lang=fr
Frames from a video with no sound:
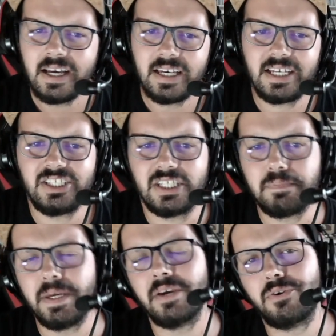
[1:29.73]
Et
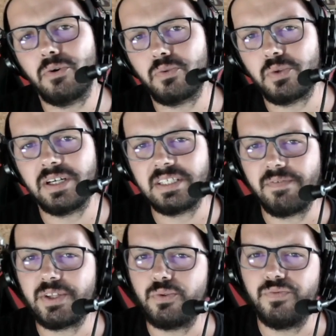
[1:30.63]
j'espère qu'en tout cas, ça
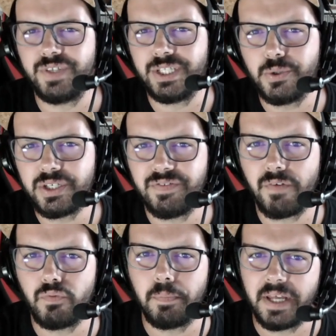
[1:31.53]
va être une vidéo qui va
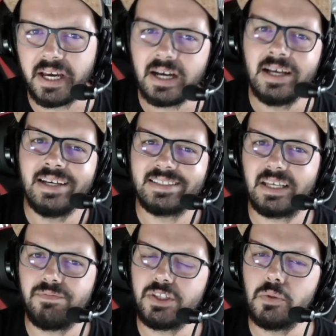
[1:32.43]
vous plaire.
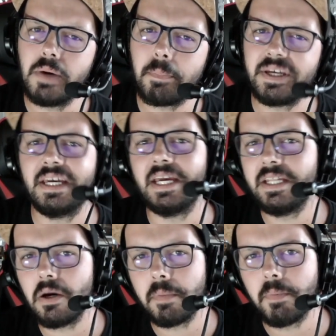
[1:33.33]
Cette vidéo m'a pris
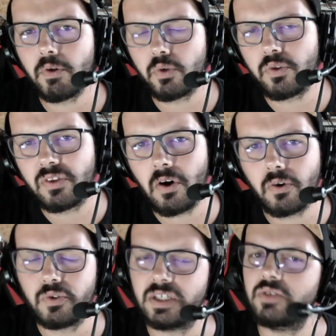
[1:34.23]
énormément de temps,
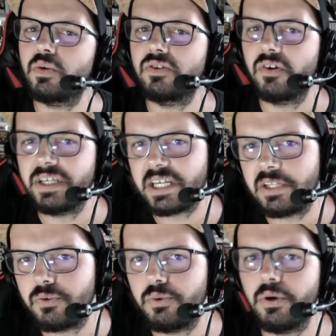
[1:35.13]
que ce soit dans
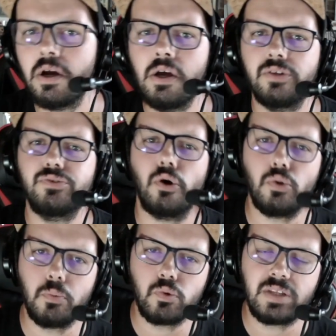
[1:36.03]
l'écriture, dans
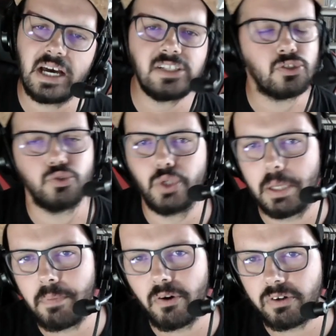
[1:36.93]
le montage. Je ne l'ai
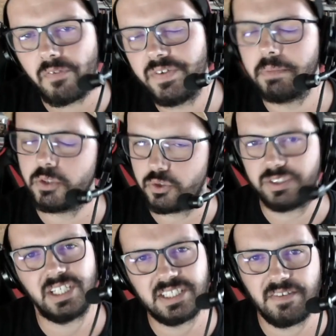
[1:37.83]
pas encore fait, mais je
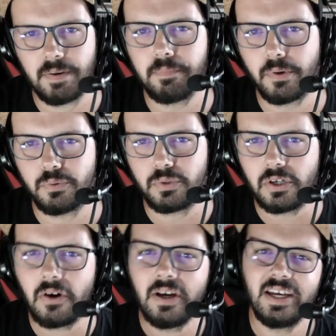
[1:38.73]
sais que ça va me prendre du
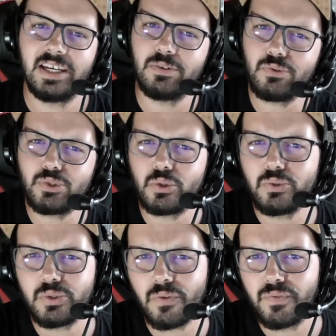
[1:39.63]
temps. Et donc je
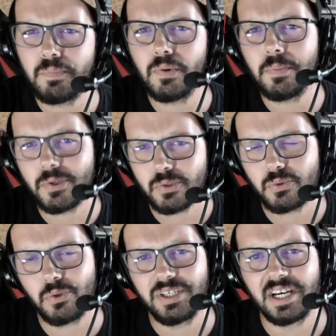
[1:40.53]
compte sur vous pour me
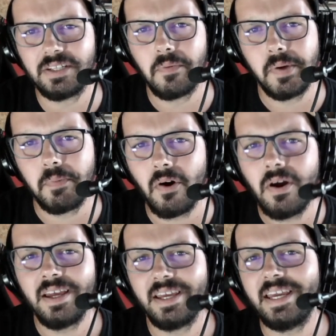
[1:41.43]
soutenir énormément.
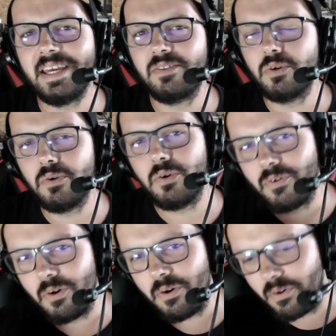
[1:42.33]
Et de,
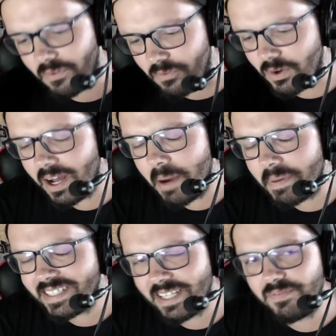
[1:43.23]
euh, voilà,
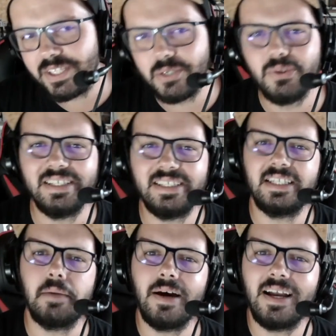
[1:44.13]
après cette vidéo,
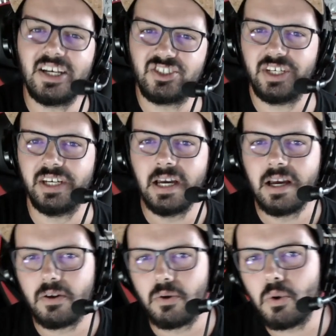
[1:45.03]
n'hésitez pas à lâcher
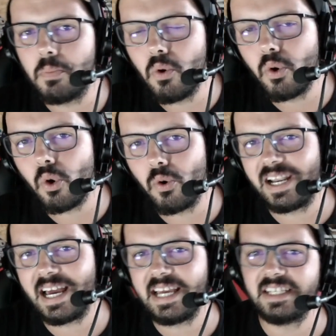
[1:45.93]
le bon gros
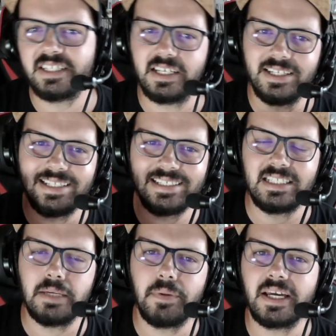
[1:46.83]
like. Et
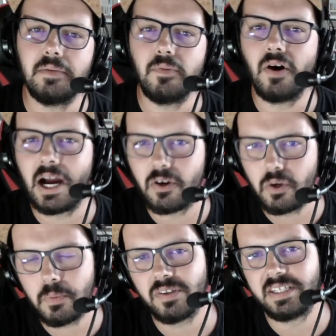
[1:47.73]
n'hésitez pas également à
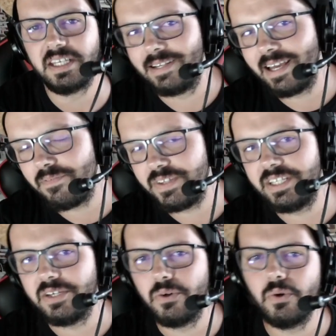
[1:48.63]
commenter la
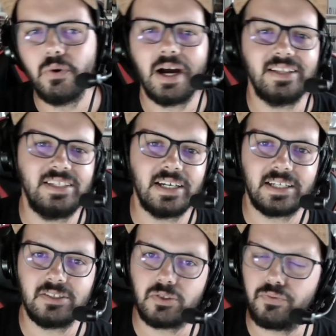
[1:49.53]
vidéo, à dire
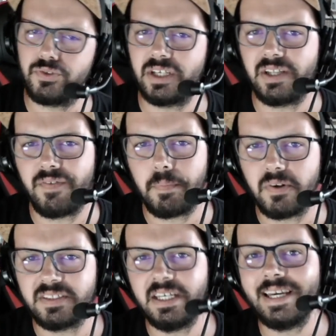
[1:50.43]
qu'est-ce que vous en avez
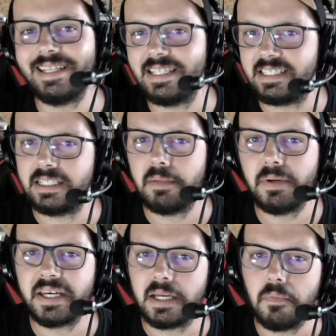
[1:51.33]
pensé et n'hésitez
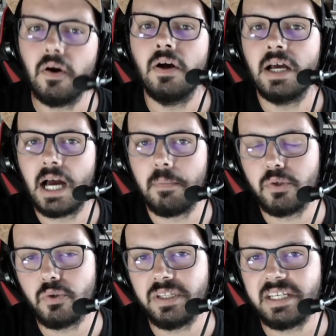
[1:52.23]
pas également à me
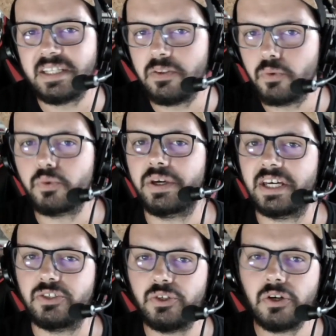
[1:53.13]
donner des noms de
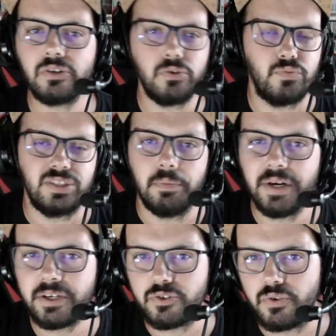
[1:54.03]
catcheurs que vous
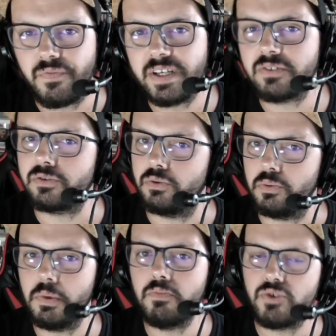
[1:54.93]
aimeriez que je fasse le
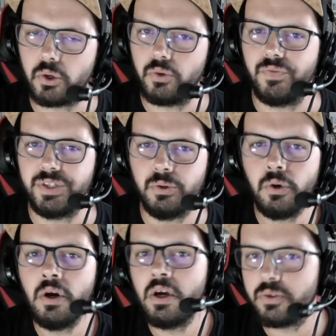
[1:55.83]
même genre de vidéo
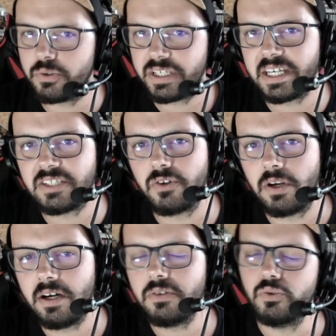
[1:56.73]
sur ces catcheurs
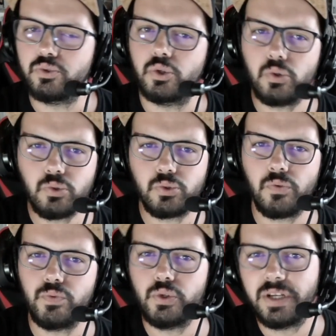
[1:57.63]
là. Donc je compte sur
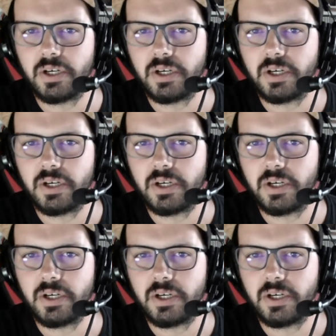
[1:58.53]
vous dans les